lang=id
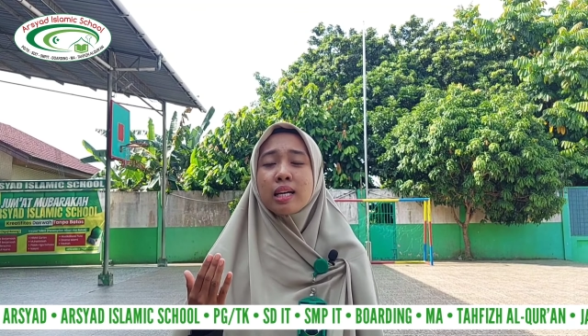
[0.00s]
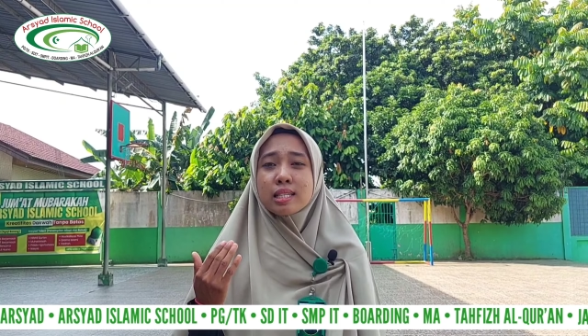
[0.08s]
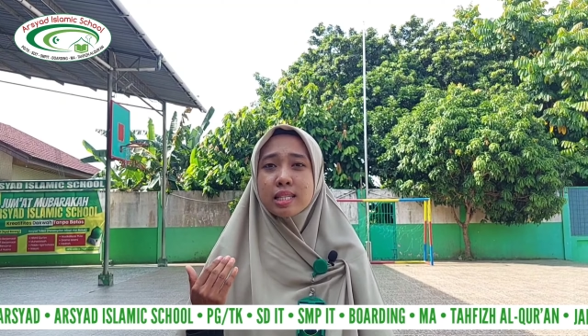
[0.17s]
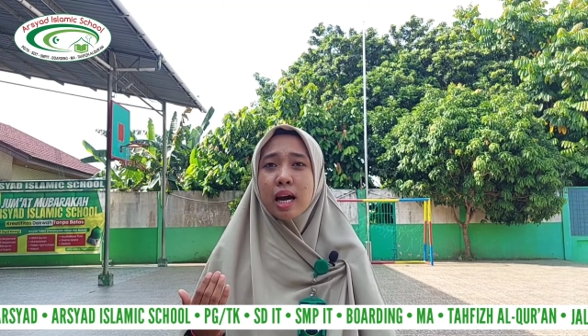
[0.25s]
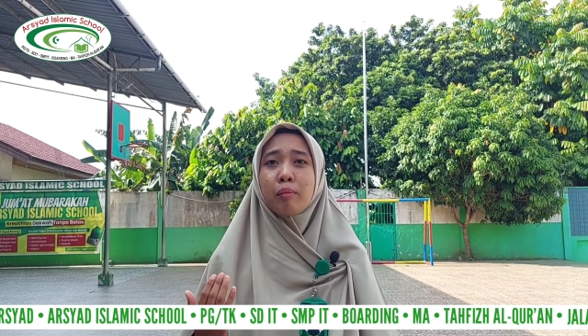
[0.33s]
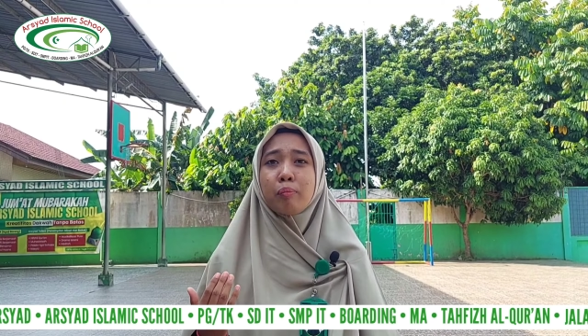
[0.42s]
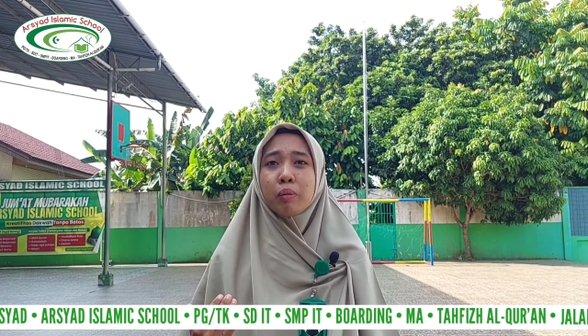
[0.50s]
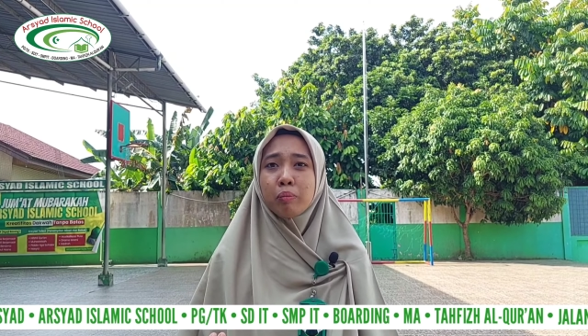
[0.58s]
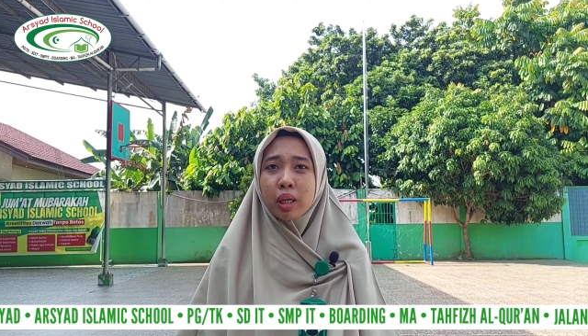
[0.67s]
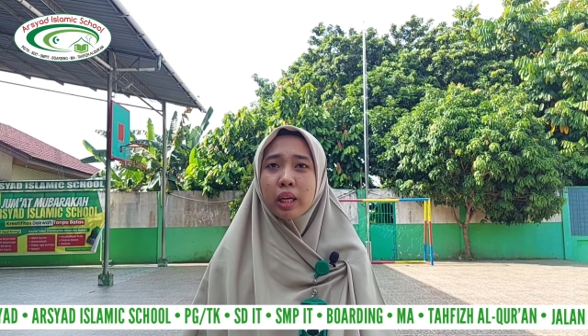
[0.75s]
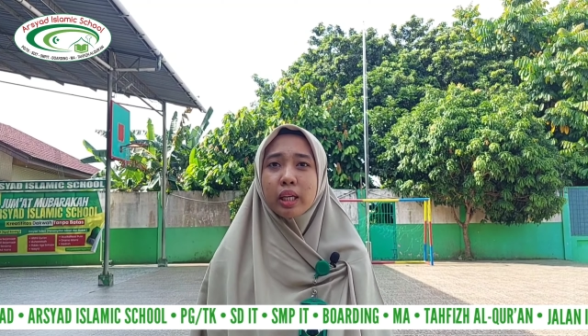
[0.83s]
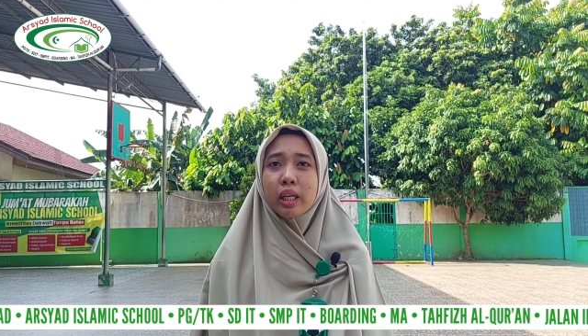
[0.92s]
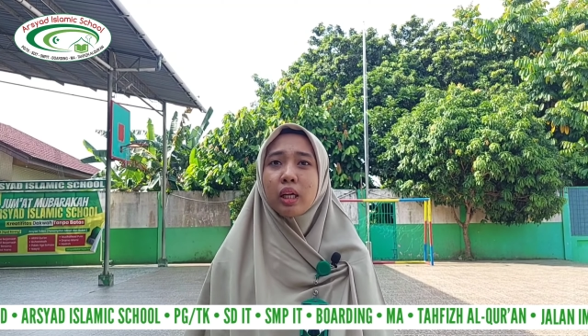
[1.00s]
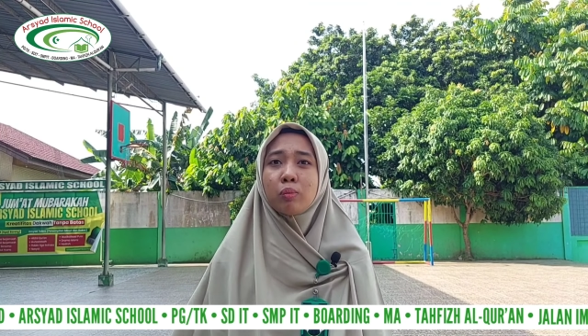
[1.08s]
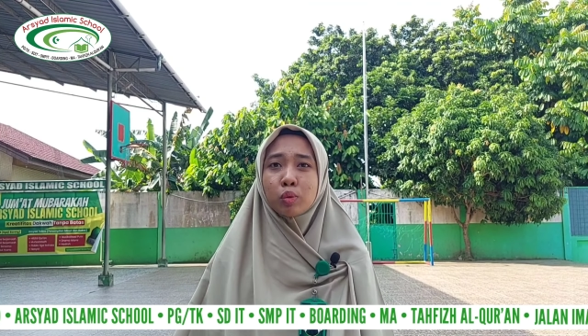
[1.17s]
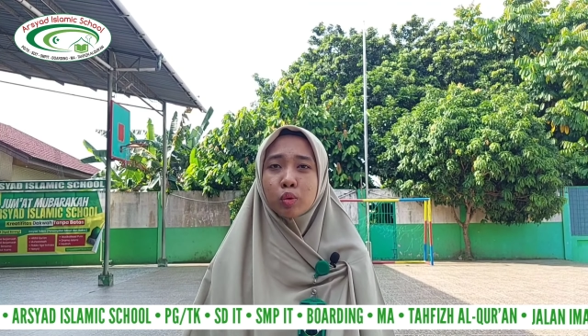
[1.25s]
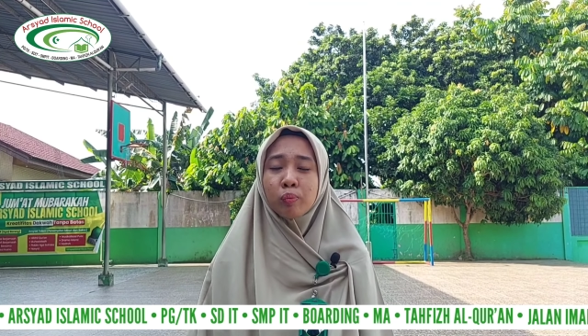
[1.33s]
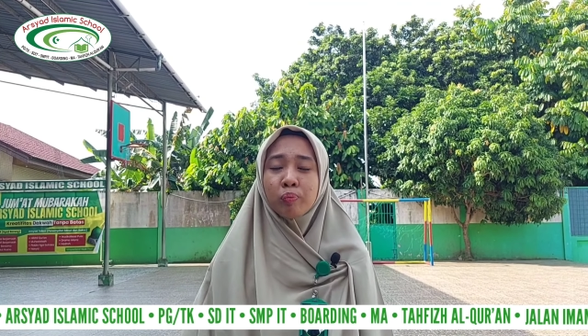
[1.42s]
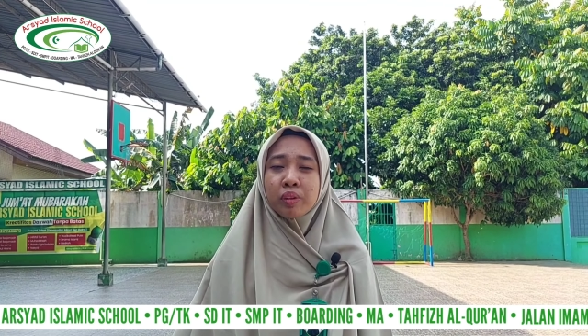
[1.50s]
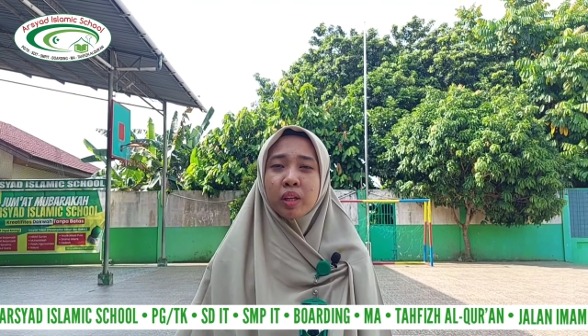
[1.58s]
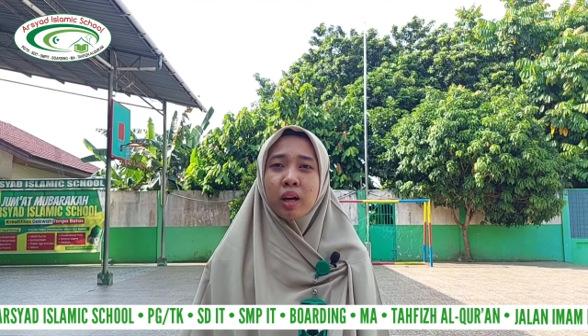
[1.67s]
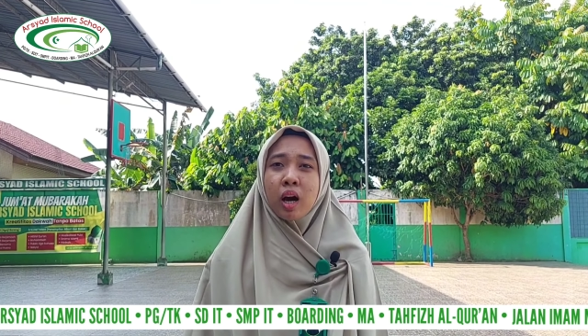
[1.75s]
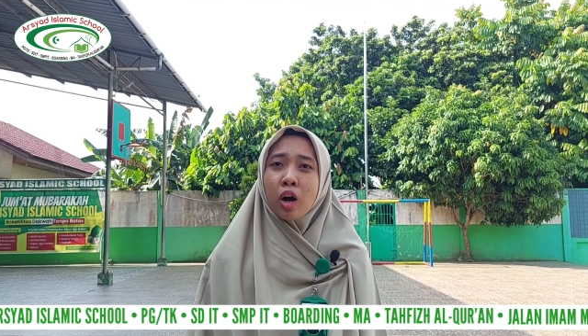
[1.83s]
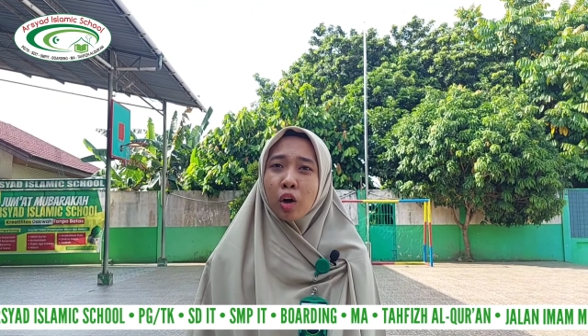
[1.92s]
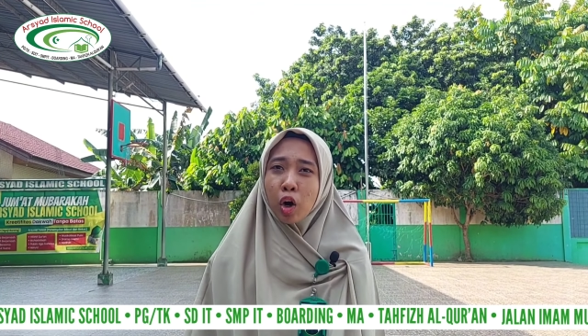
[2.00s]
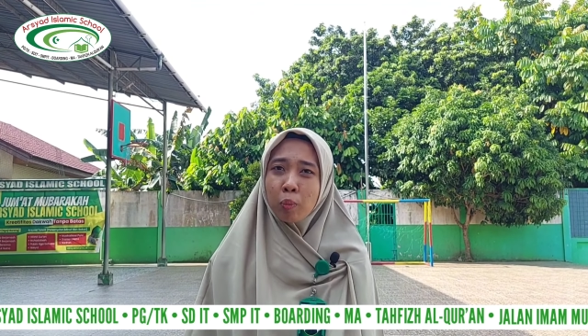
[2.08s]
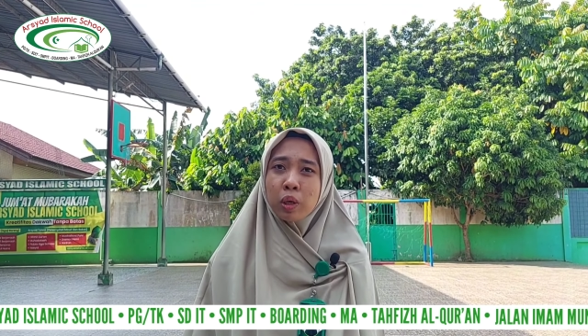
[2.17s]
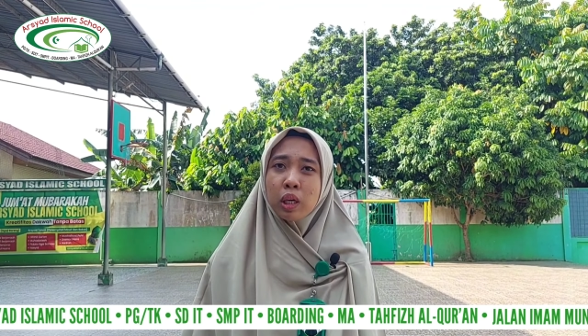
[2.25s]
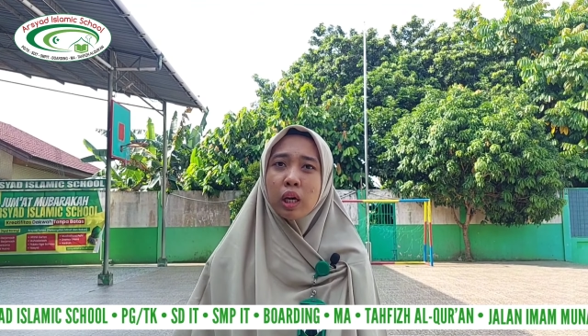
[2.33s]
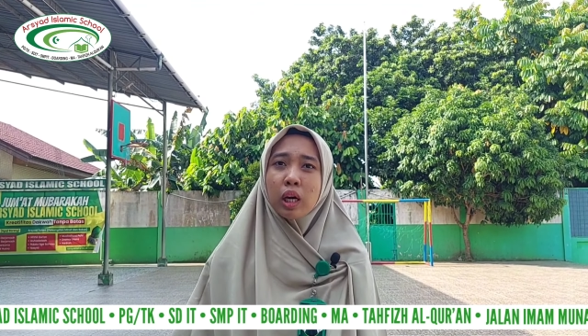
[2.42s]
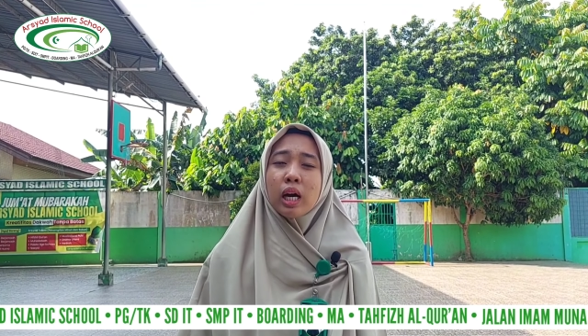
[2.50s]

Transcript: sang pemilik ilmu. Robi,